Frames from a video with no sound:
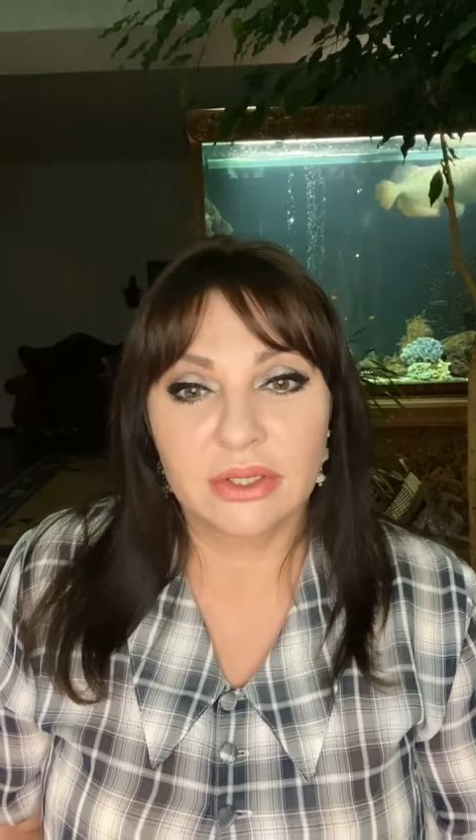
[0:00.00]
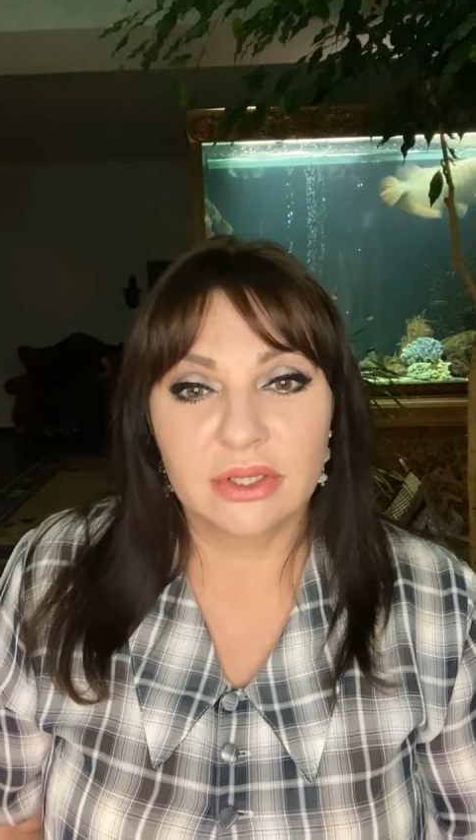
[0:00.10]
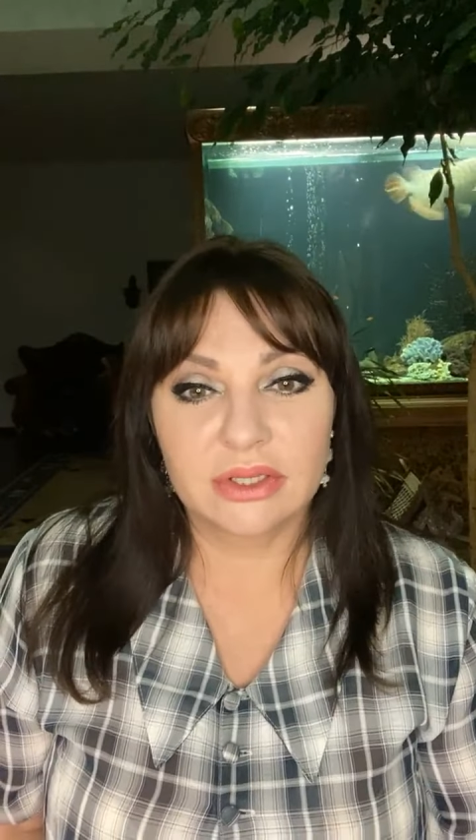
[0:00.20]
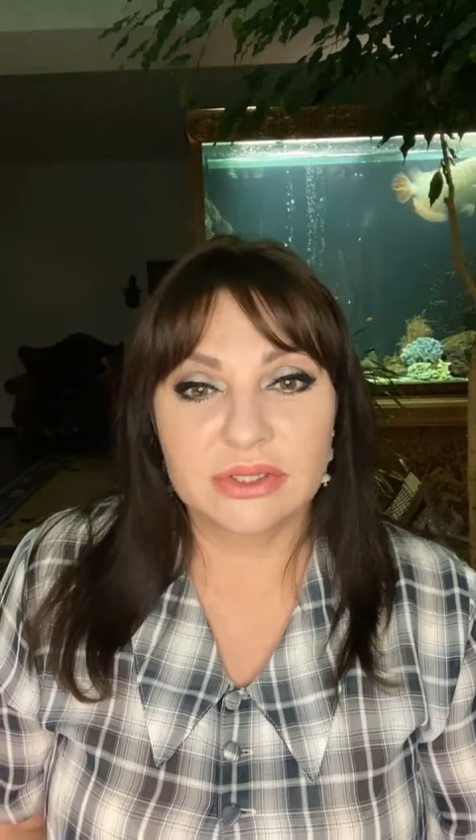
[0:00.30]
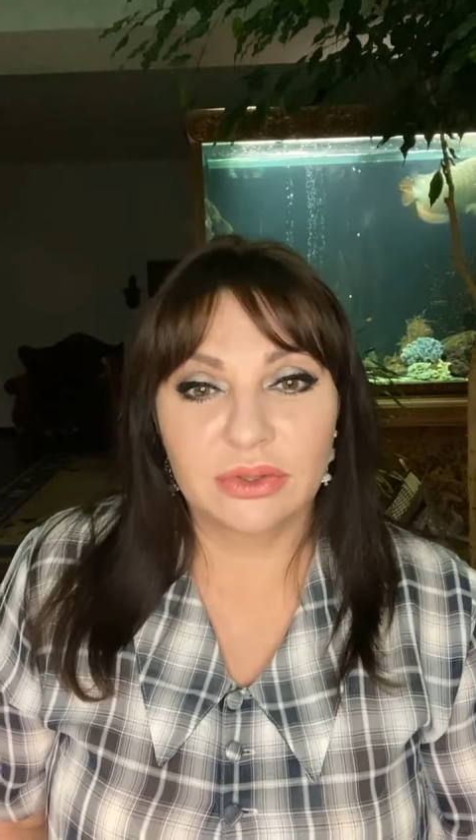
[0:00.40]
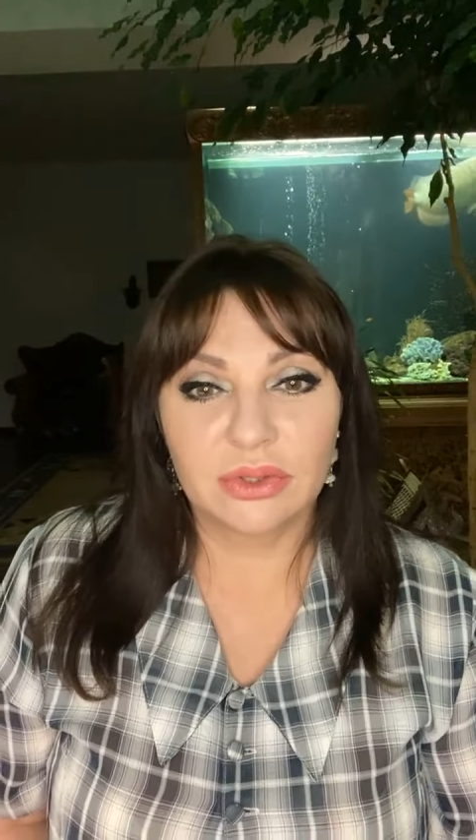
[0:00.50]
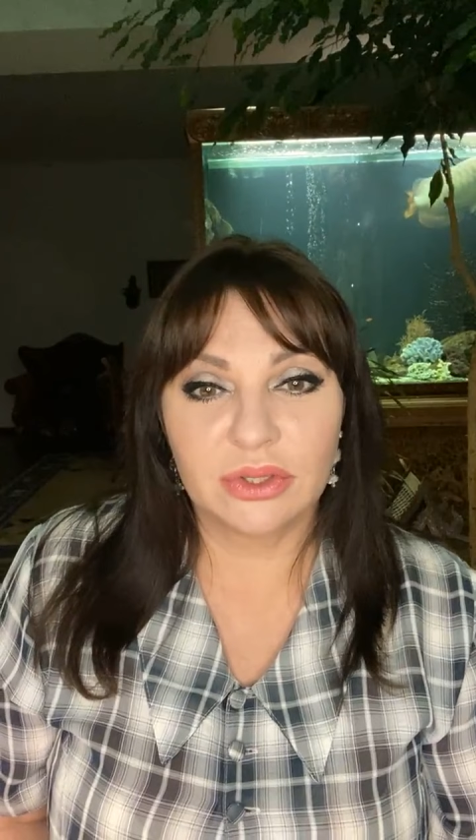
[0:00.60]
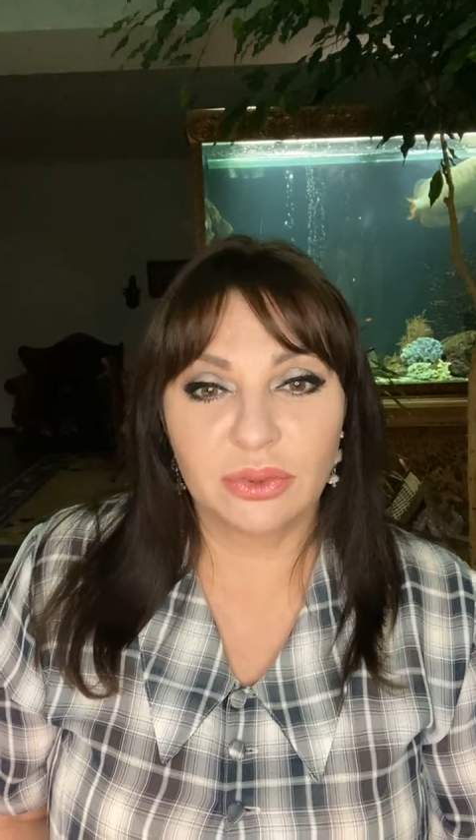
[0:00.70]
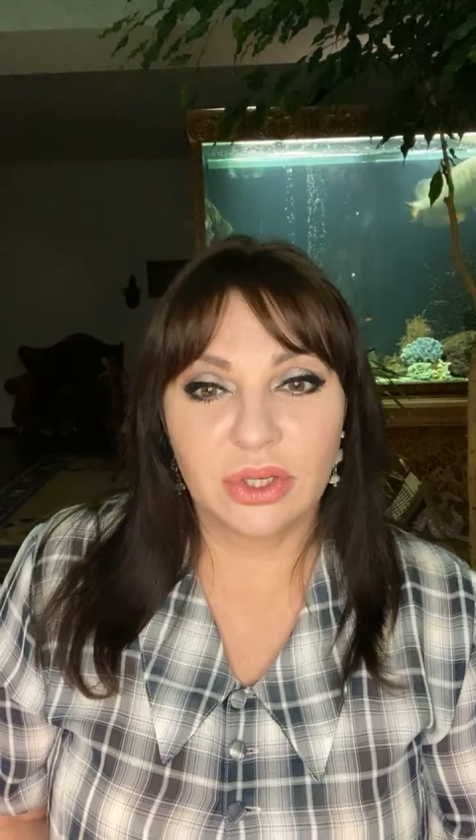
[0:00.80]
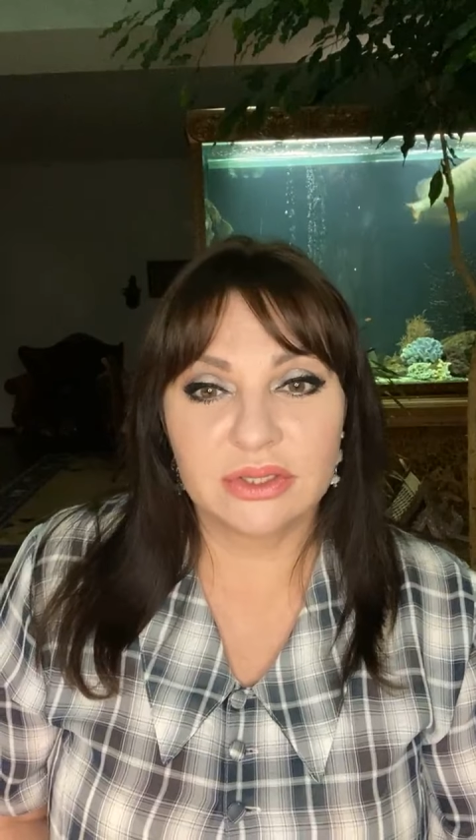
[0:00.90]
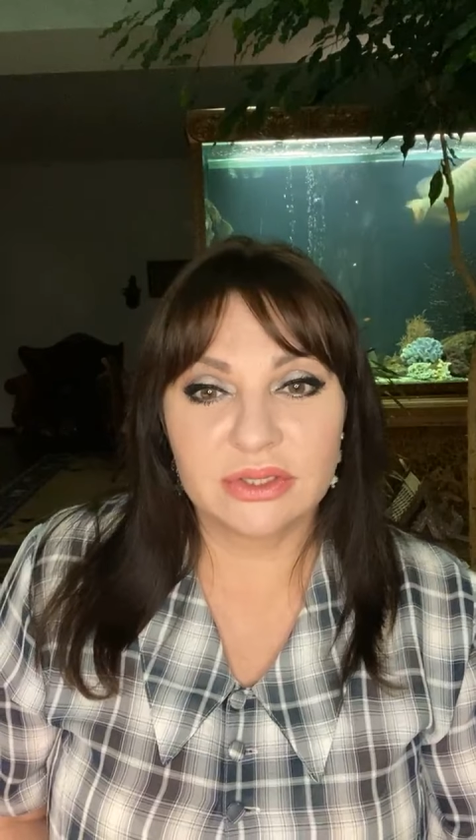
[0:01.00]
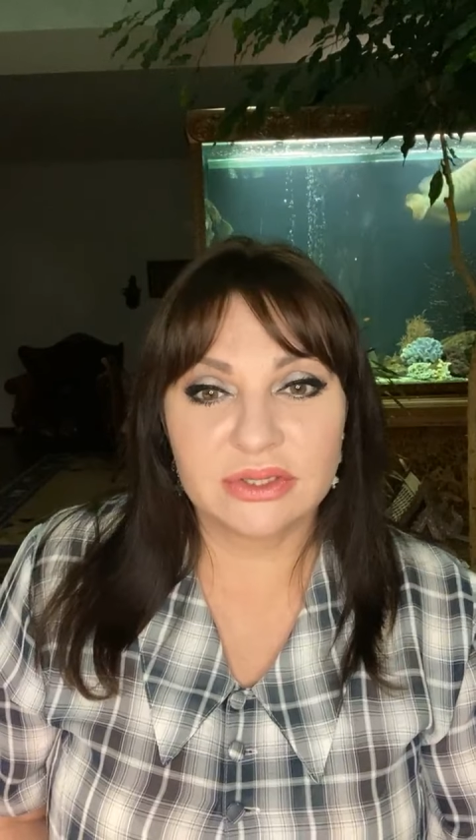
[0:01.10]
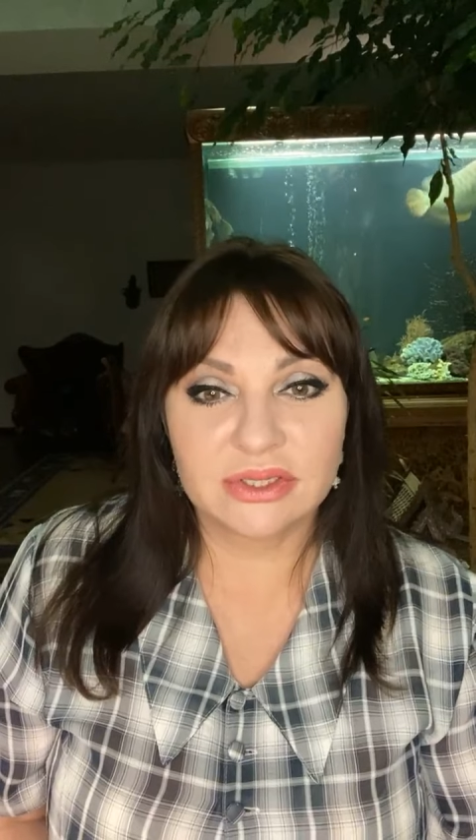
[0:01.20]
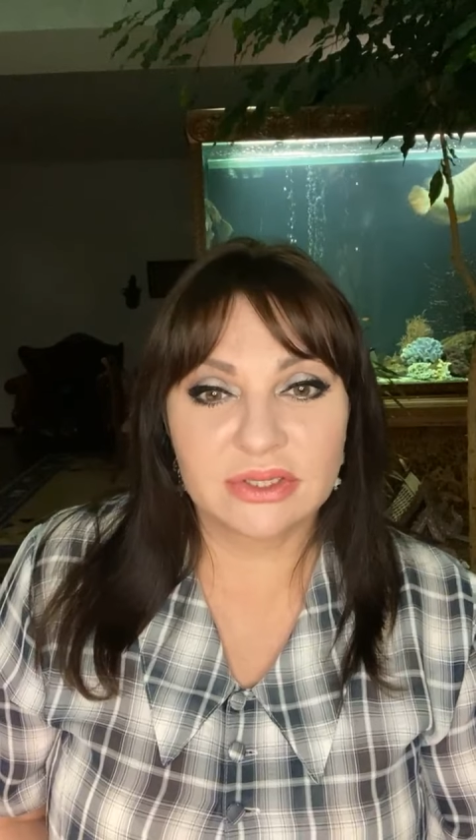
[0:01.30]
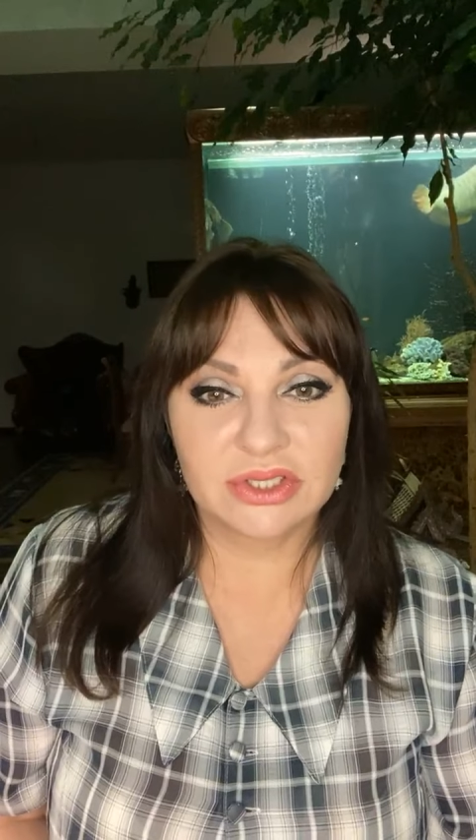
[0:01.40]
Так, стоит ли
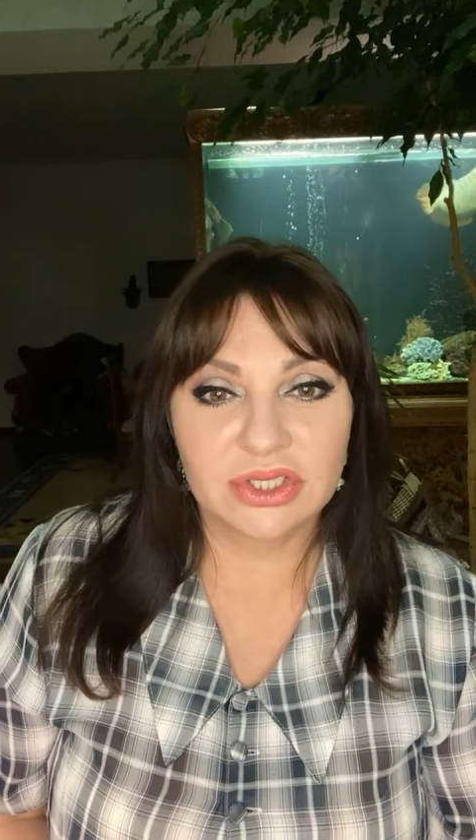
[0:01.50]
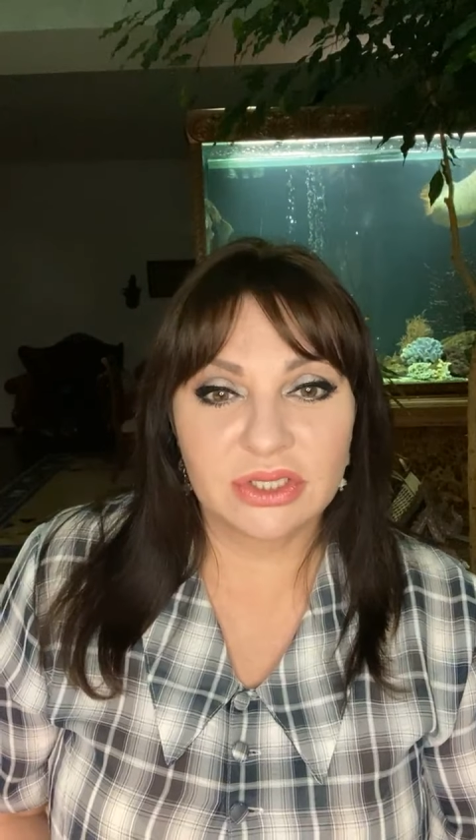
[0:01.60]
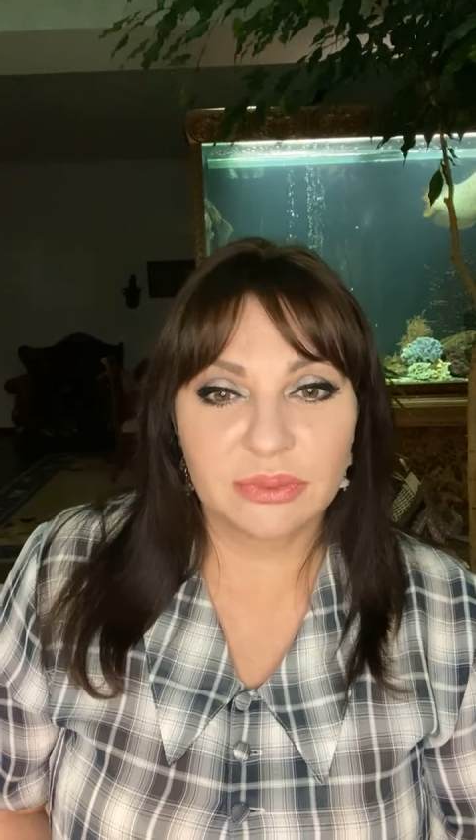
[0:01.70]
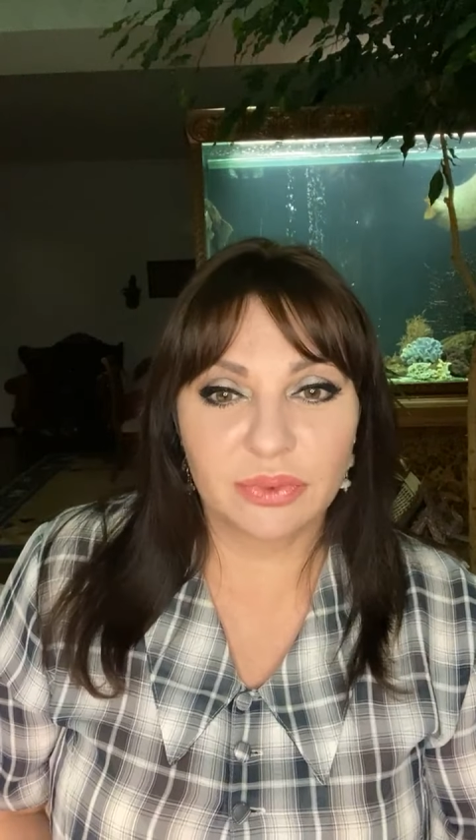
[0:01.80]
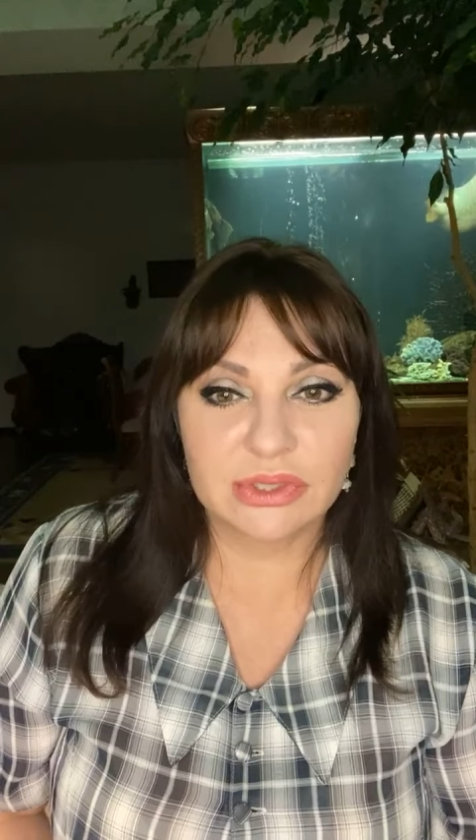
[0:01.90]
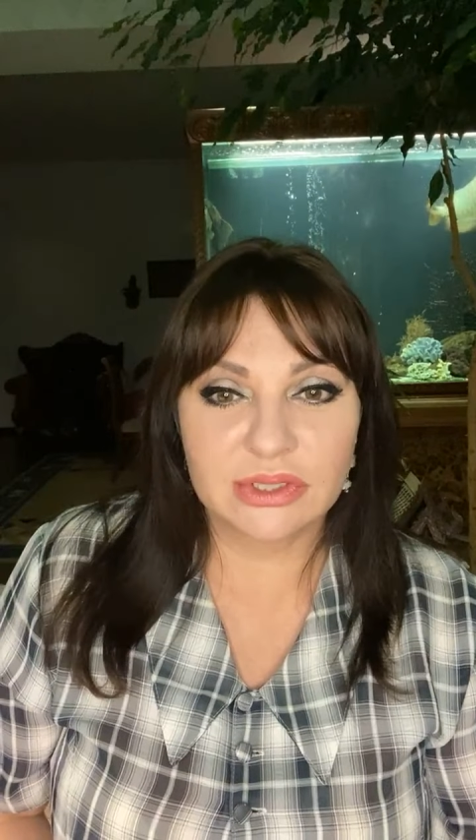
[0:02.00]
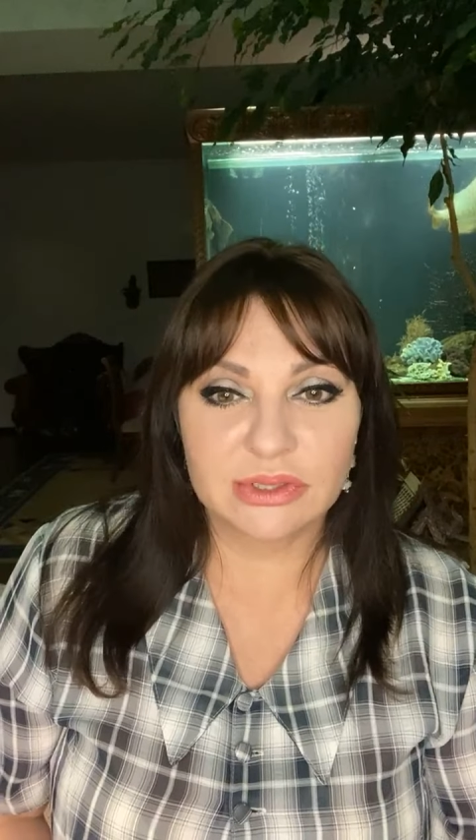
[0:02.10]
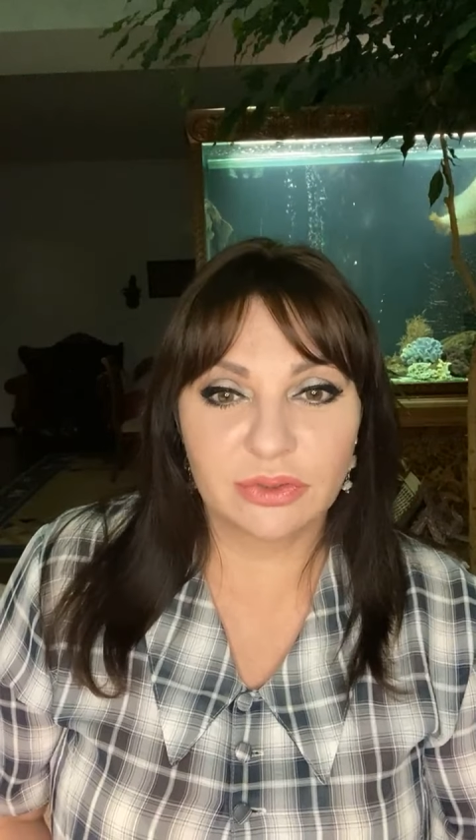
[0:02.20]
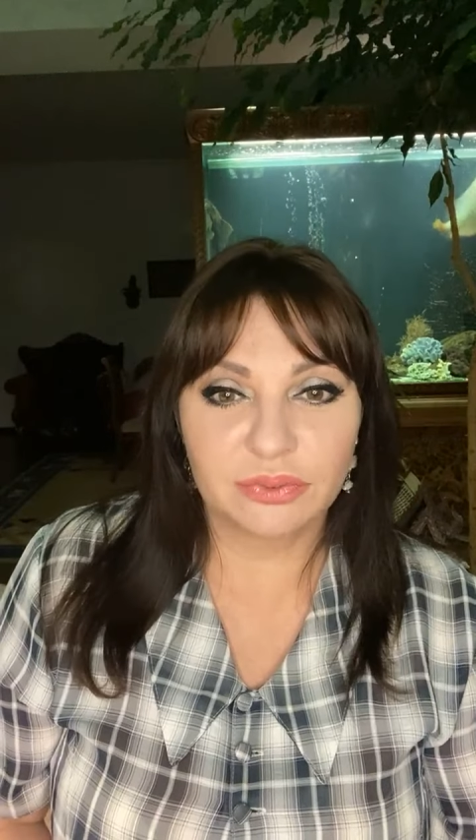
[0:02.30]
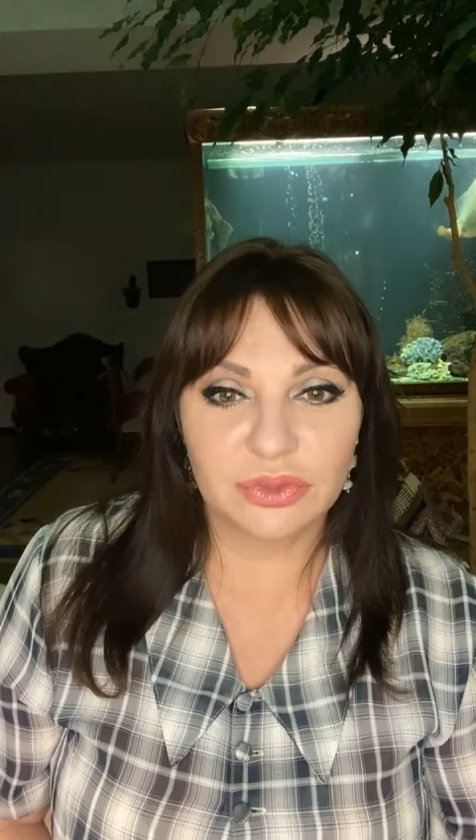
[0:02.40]
уходить из отношений после слов